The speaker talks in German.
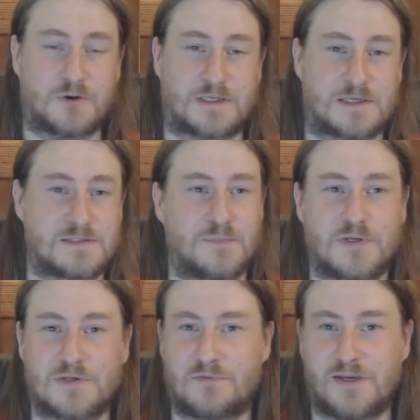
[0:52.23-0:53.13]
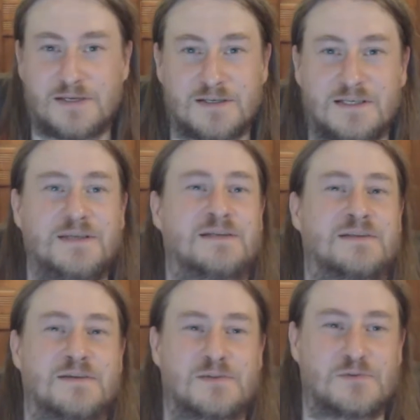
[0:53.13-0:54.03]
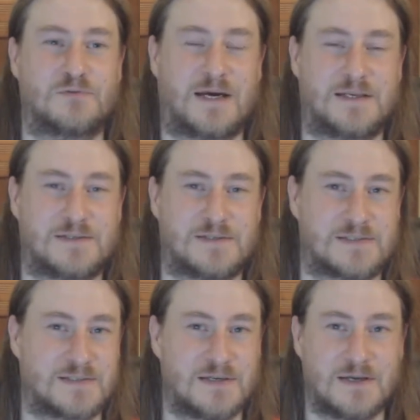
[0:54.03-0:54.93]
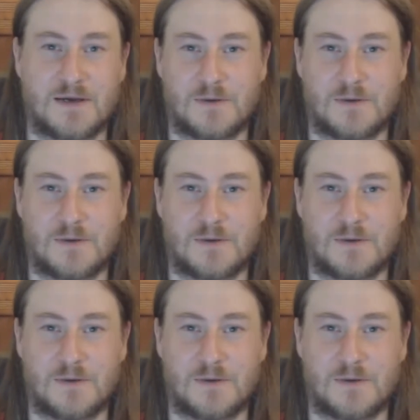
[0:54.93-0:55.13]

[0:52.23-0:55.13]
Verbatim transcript: Auch das habe ich weggeklickt, soweit es